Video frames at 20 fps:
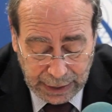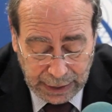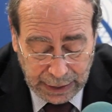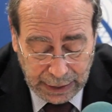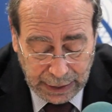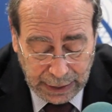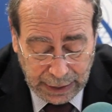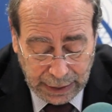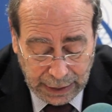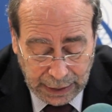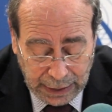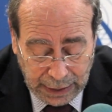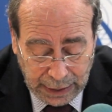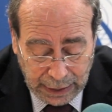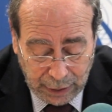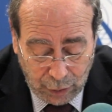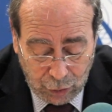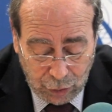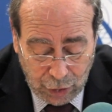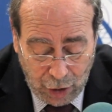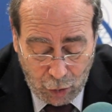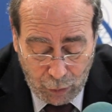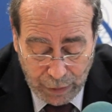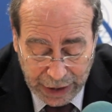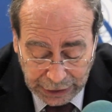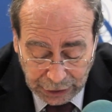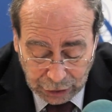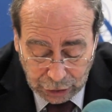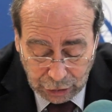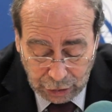eh, un
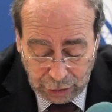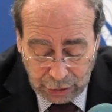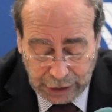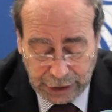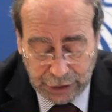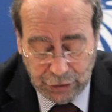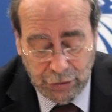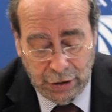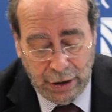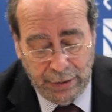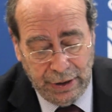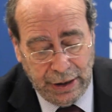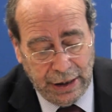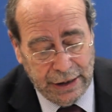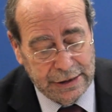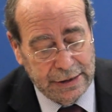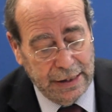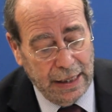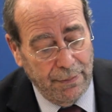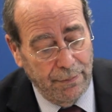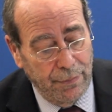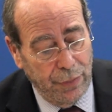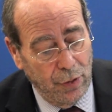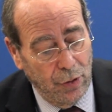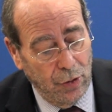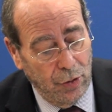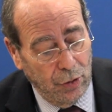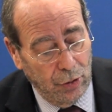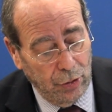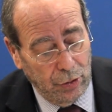aumento que todavía está
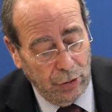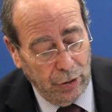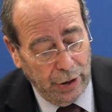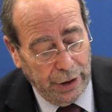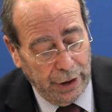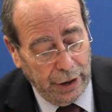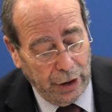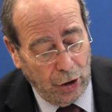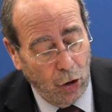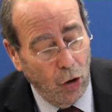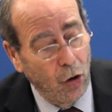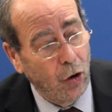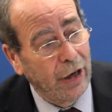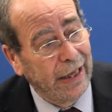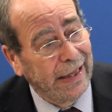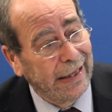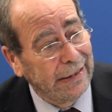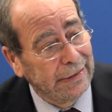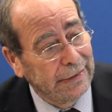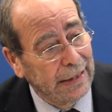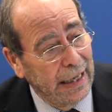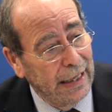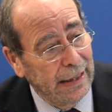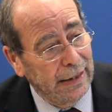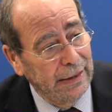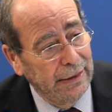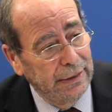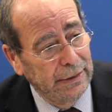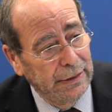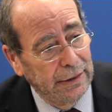por eh,
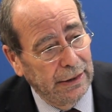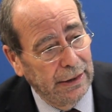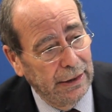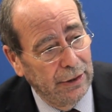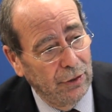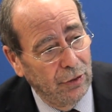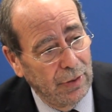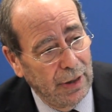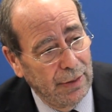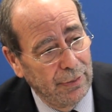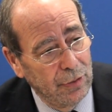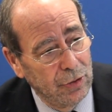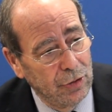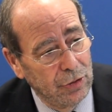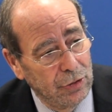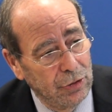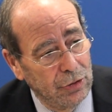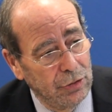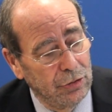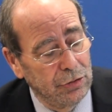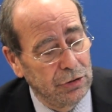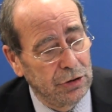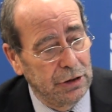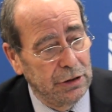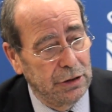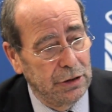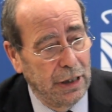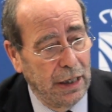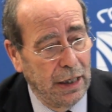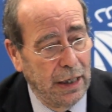concretar y que lo
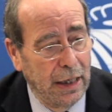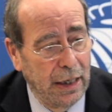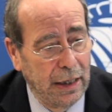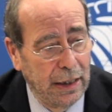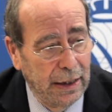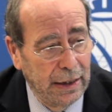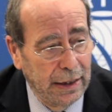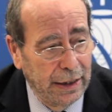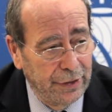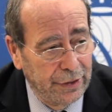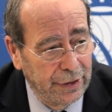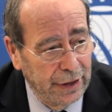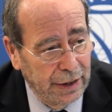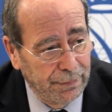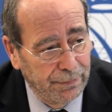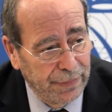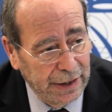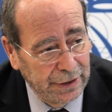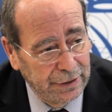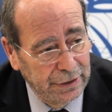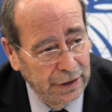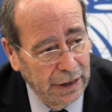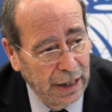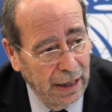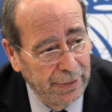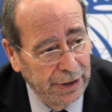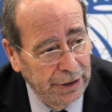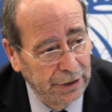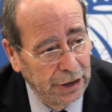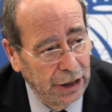vamos a lanzar
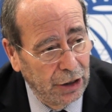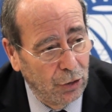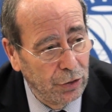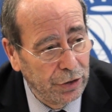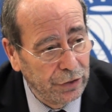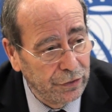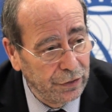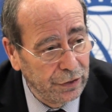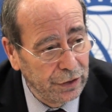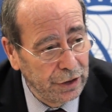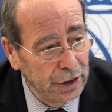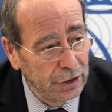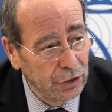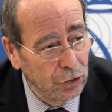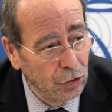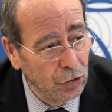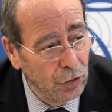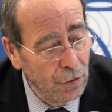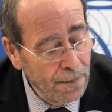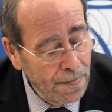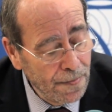prácticamente coincidiendo